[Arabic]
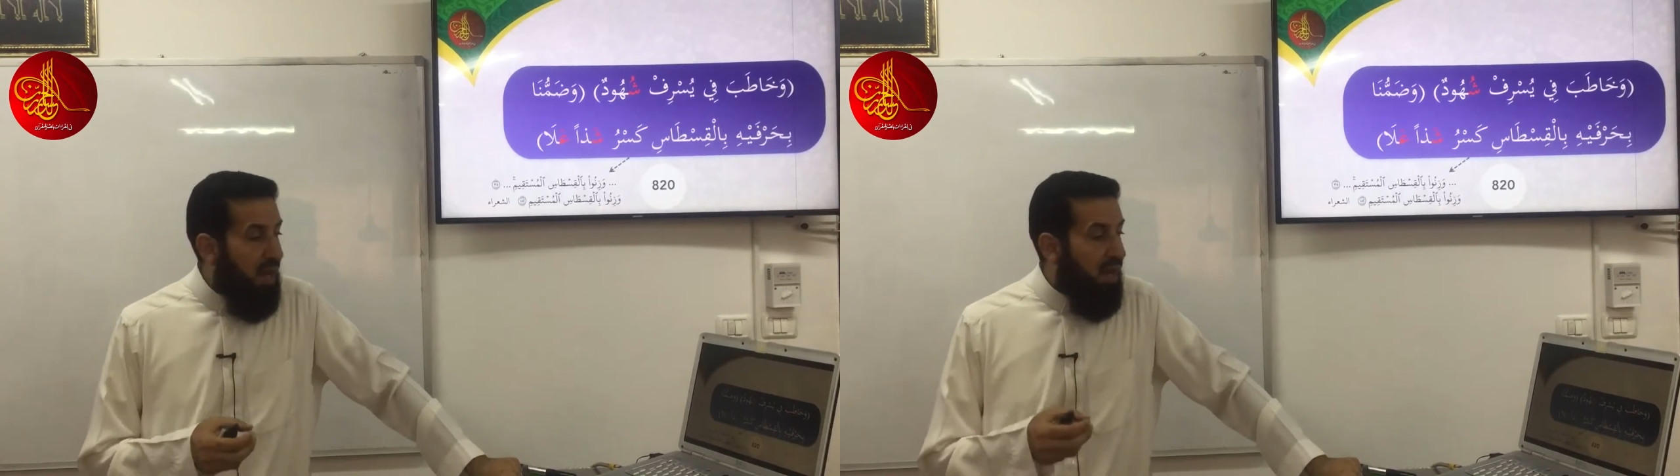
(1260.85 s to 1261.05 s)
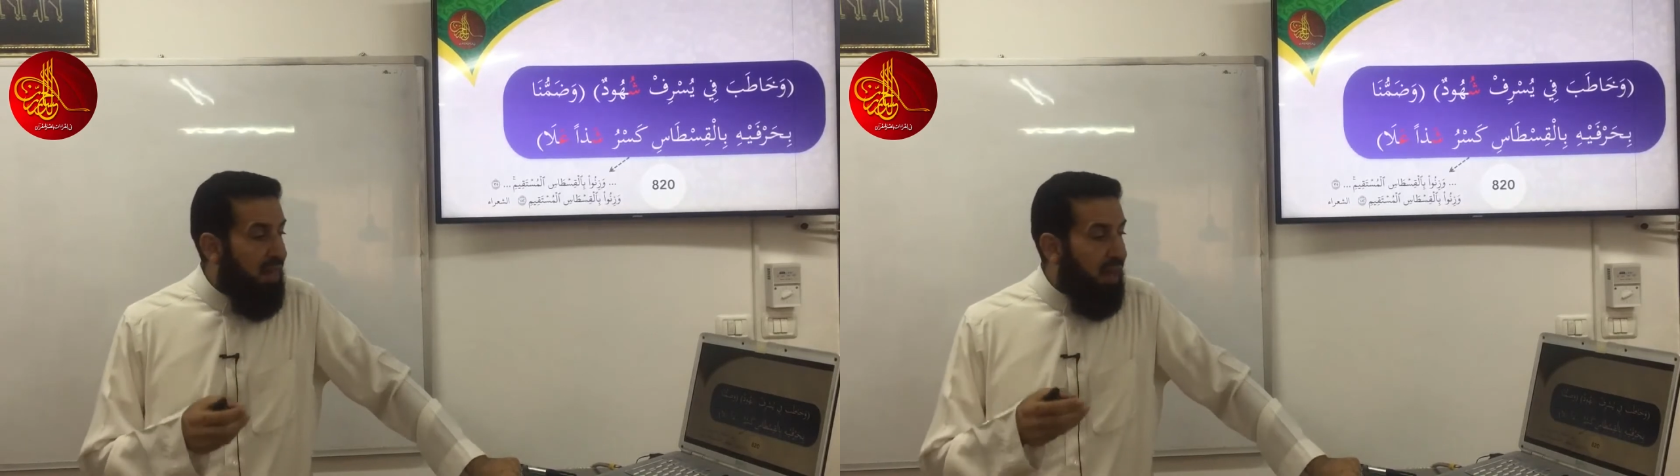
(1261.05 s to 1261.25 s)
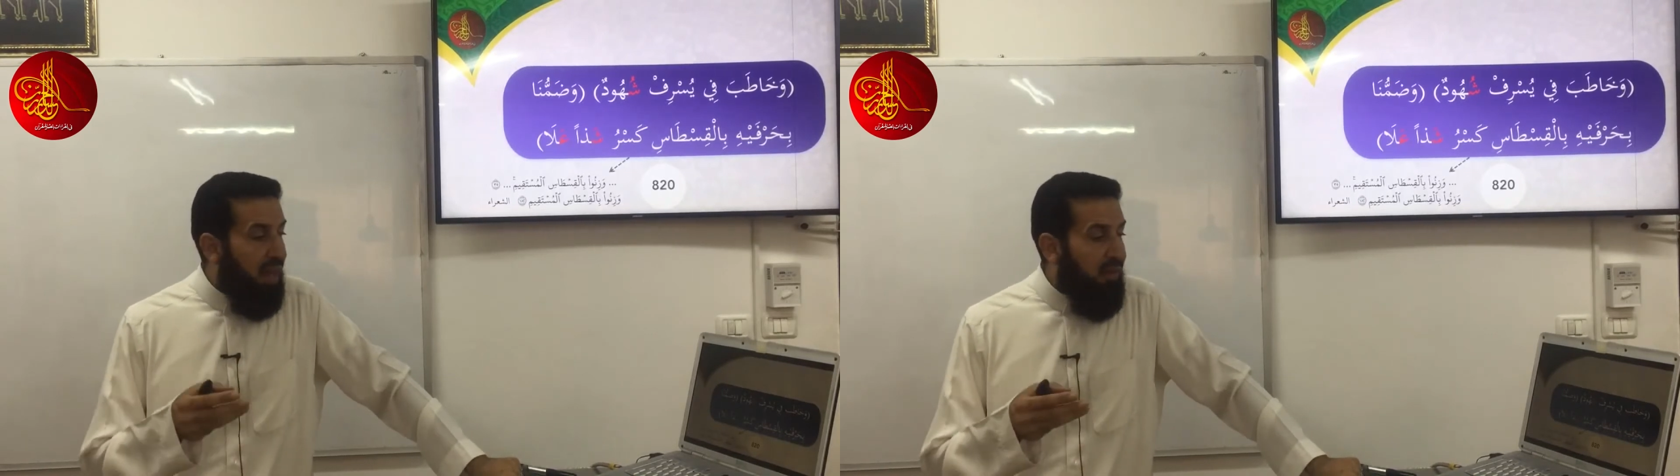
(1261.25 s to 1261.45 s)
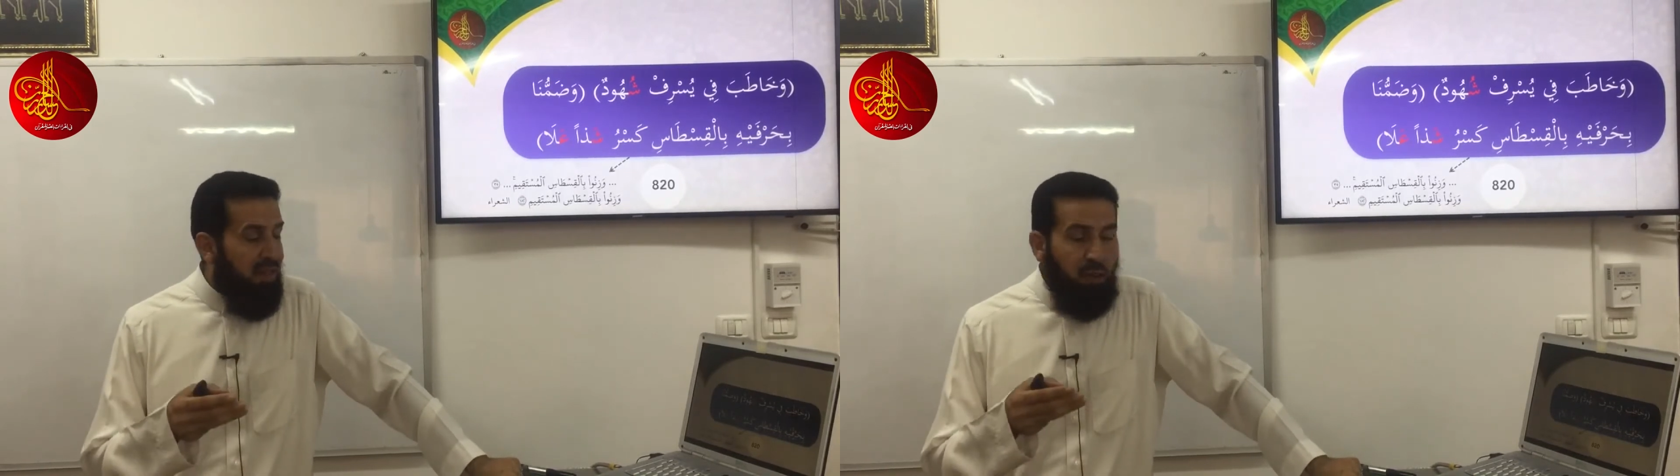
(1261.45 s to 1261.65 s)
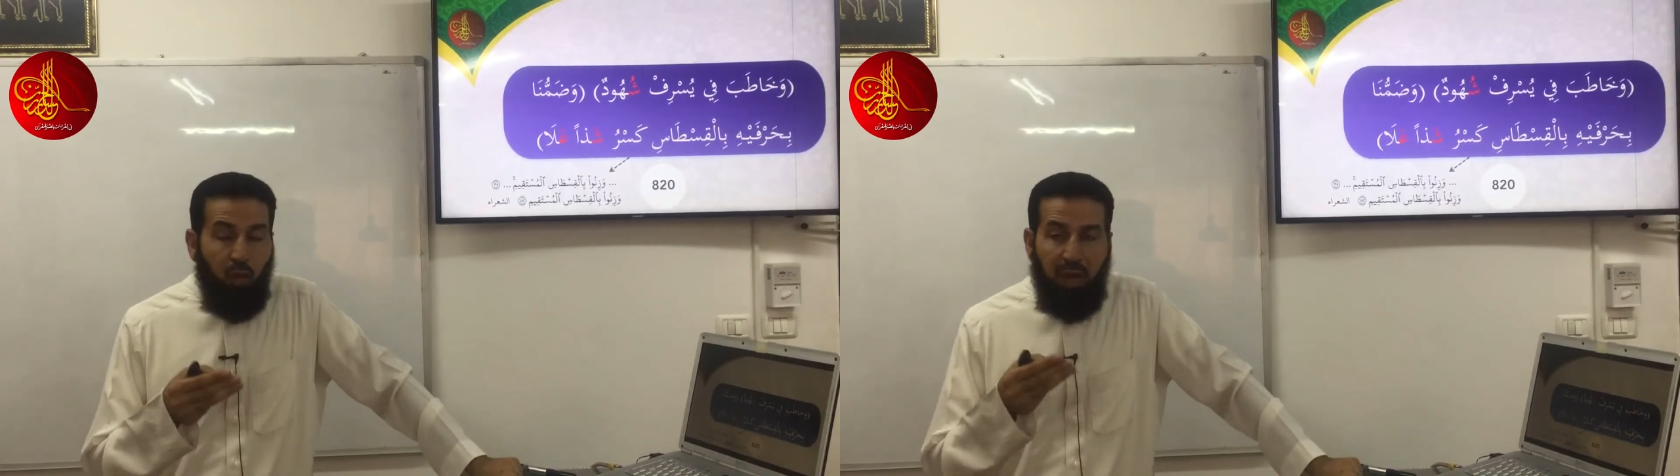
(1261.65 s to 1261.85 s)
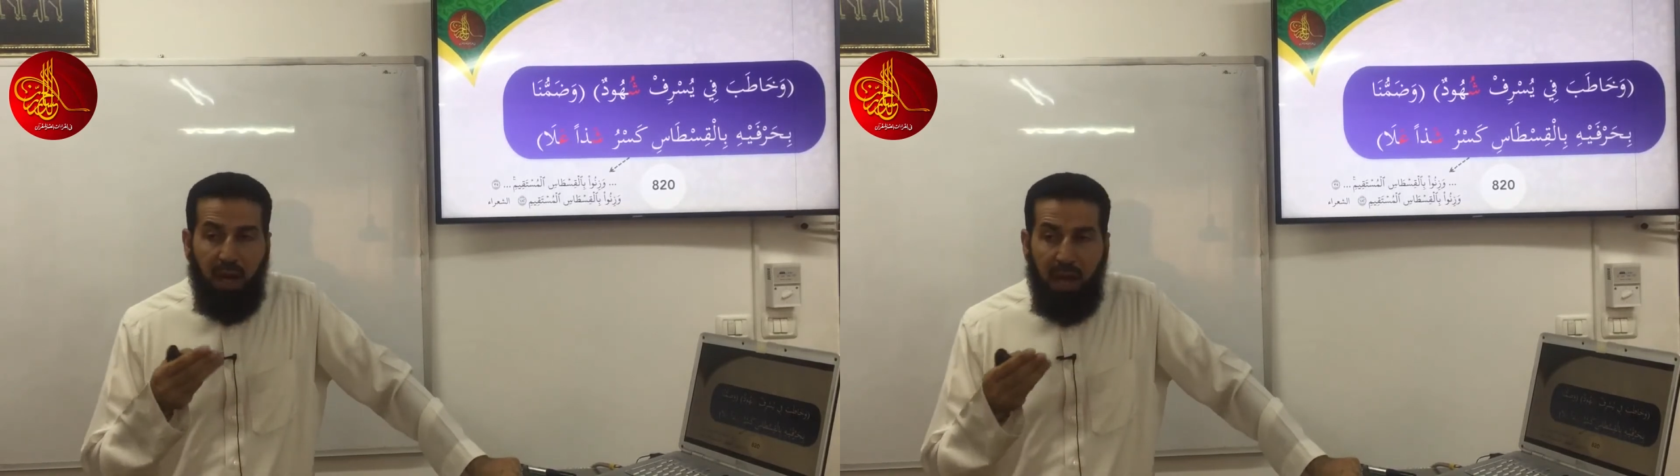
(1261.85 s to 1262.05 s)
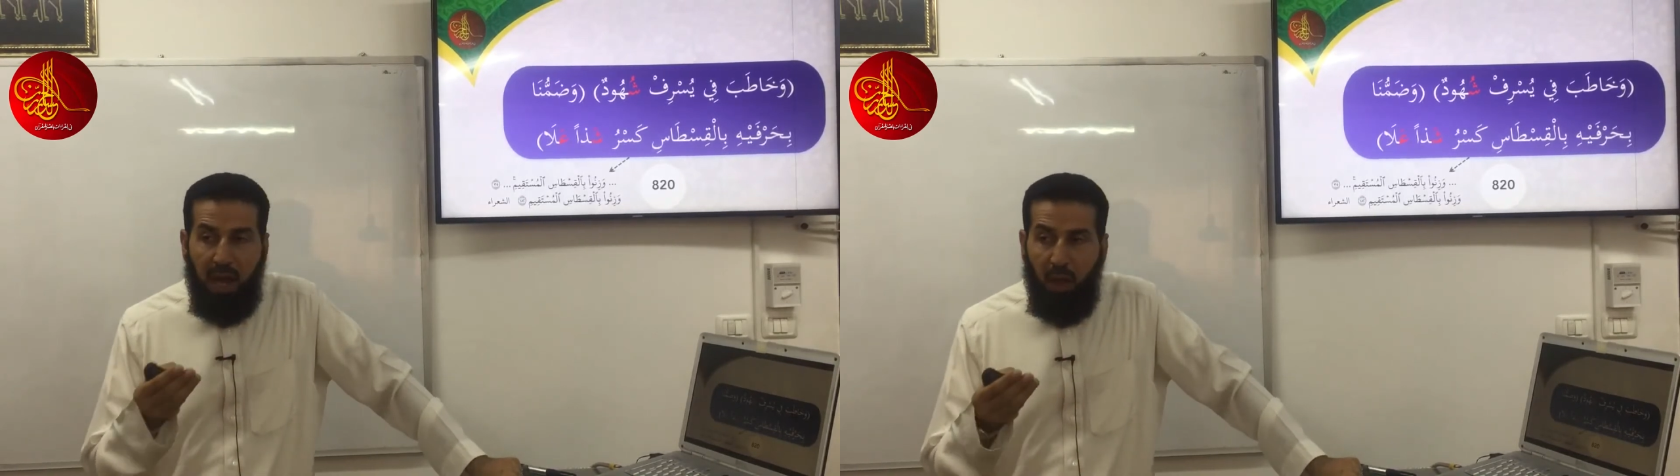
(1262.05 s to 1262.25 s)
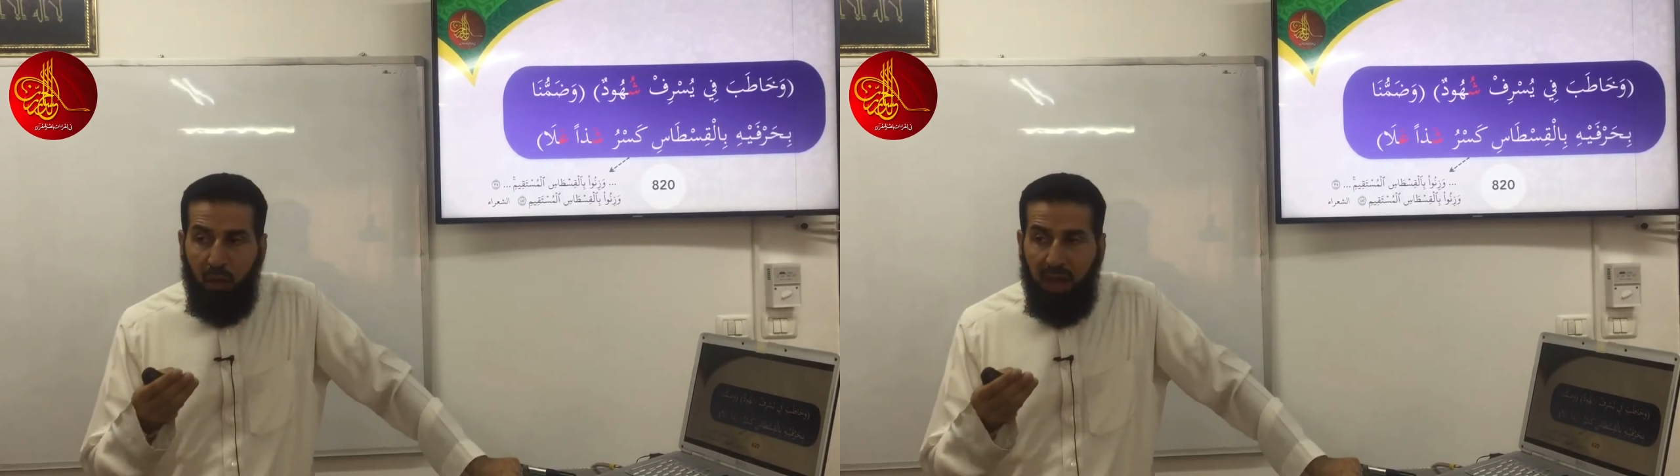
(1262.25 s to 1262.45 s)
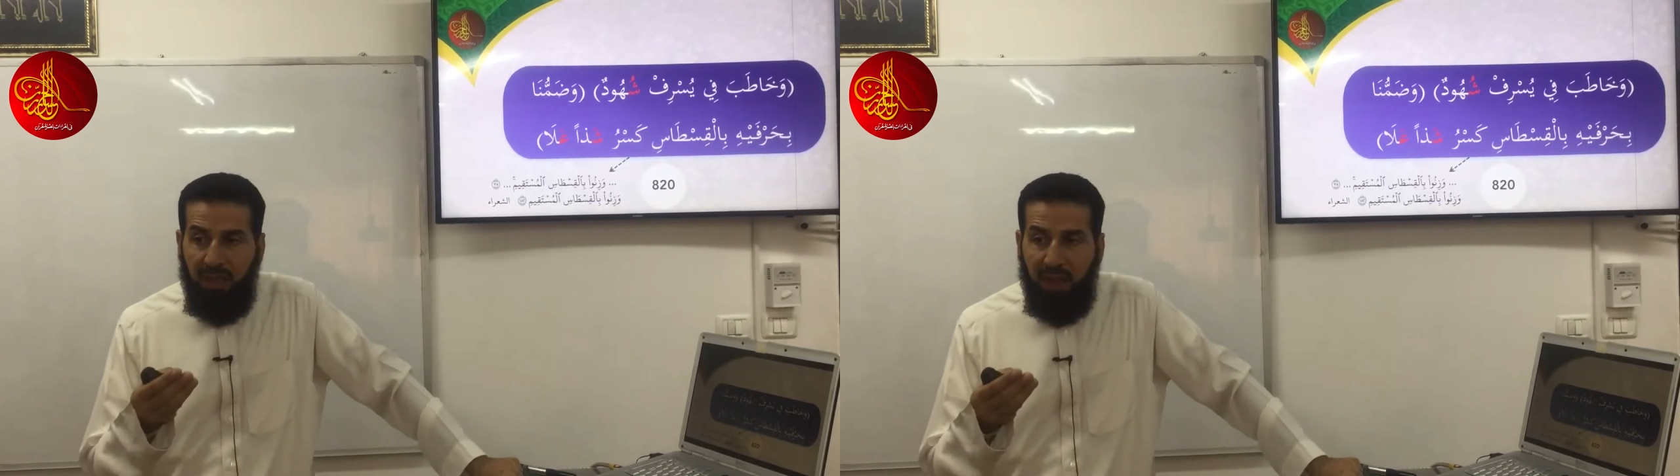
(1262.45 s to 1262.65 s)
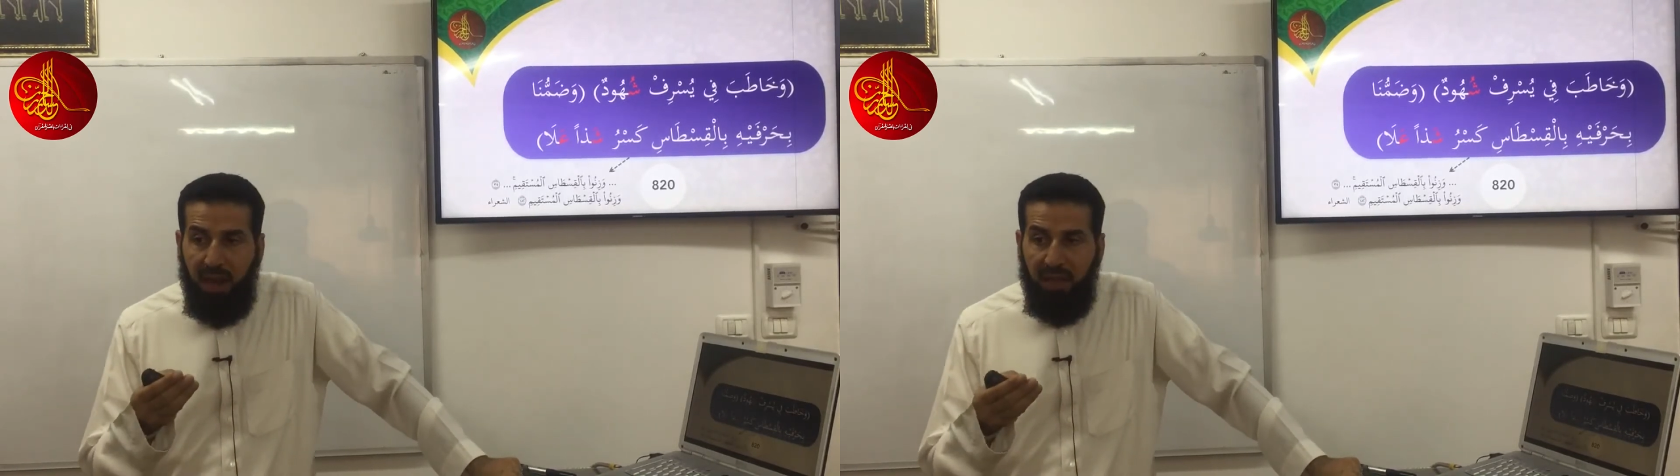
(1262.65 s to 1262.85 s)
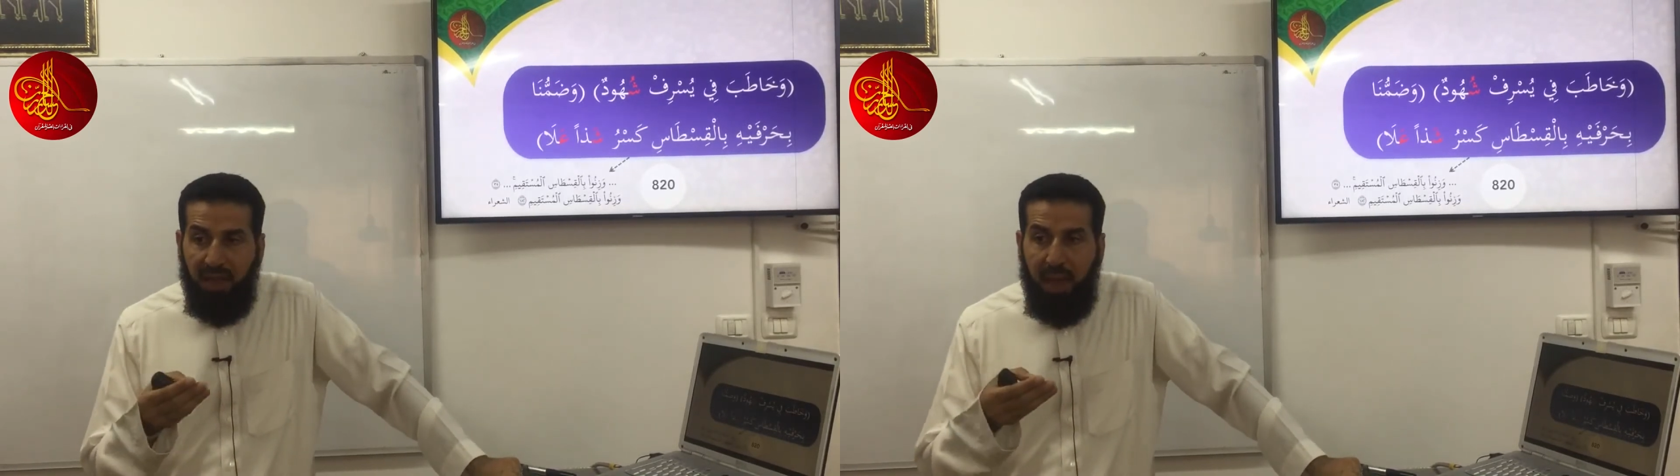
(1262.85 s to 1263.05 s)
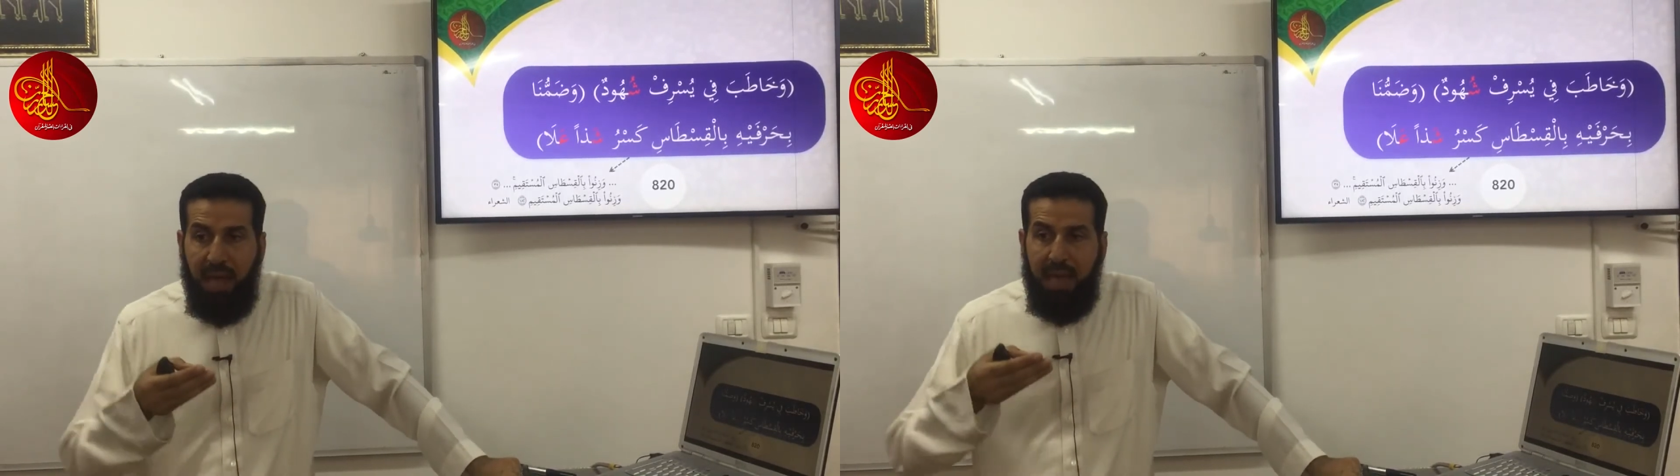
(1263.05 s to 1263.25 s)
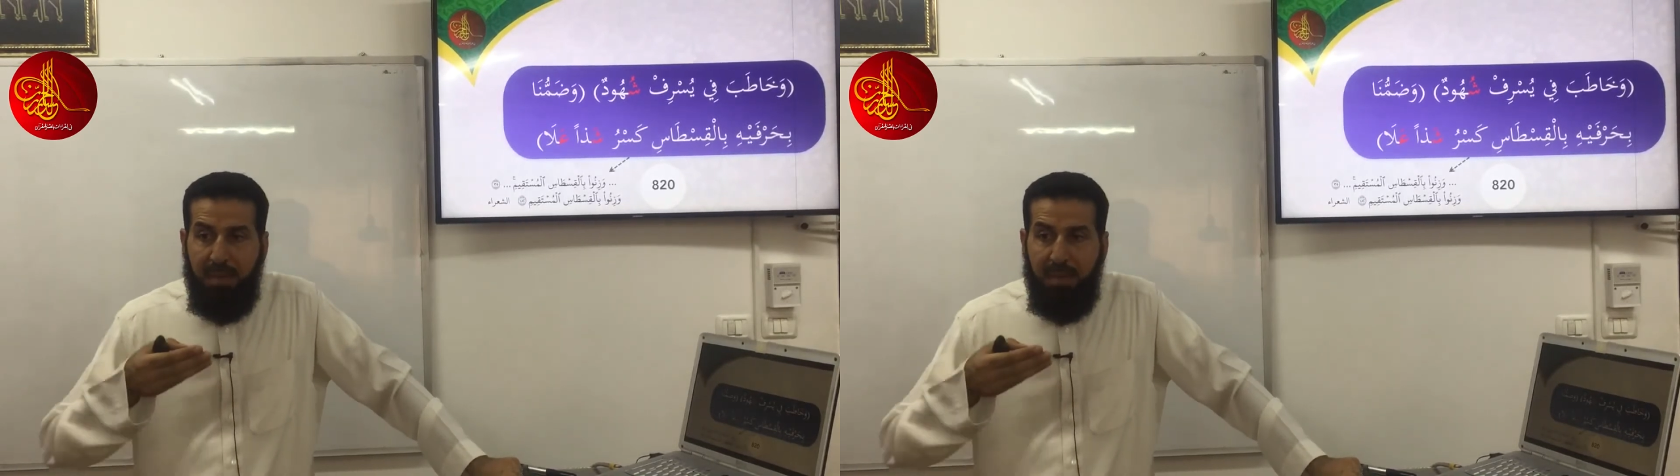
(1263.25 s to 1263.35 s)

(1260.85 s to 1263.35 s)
إذا كيف ستقرأ لهؤلاء الثلاثة